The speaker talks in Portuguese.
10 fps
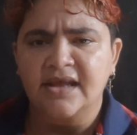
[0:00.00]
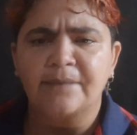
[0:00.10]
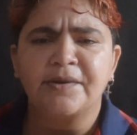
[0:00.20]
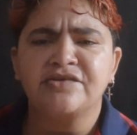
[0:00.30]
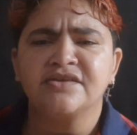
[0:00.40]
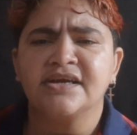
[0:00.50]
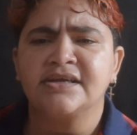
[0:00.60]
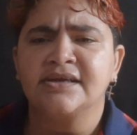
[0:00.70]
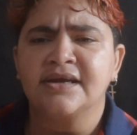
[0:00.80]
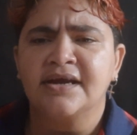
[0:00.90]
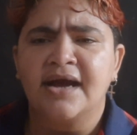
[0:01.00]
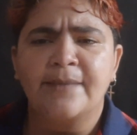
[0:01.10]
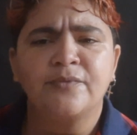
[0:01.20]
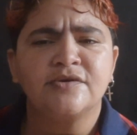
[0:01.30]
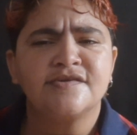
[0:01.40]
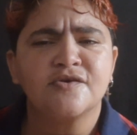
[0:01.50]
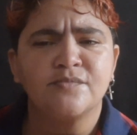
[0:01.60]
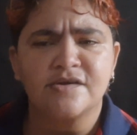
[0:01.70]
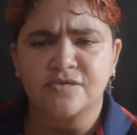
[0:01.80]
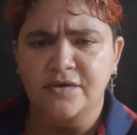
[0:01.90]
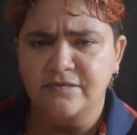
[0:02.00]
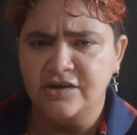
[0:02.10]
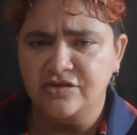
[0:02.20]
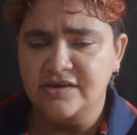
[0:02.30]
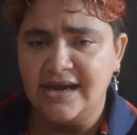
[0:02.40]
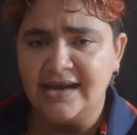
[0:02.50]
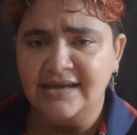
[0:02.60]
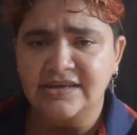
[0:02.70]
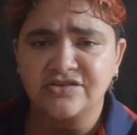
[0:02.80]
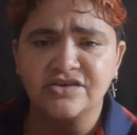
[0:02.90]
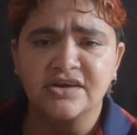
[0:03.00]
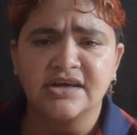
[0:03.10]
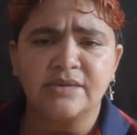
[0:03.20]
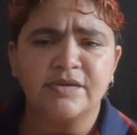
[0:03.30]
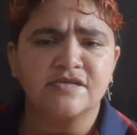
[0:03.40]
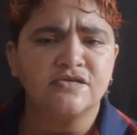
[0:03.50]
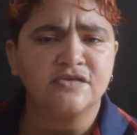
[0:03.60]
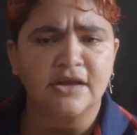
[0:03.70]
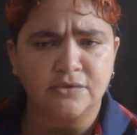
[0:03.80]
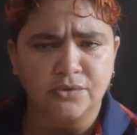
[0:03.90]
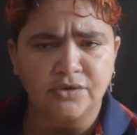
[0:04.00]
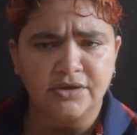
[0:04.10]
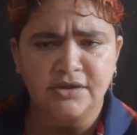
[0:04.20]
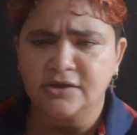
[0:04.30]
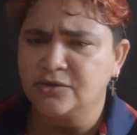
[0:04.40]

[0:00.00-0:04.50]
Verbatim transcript: A partir daí, a polícia começou a investigar este crime assustador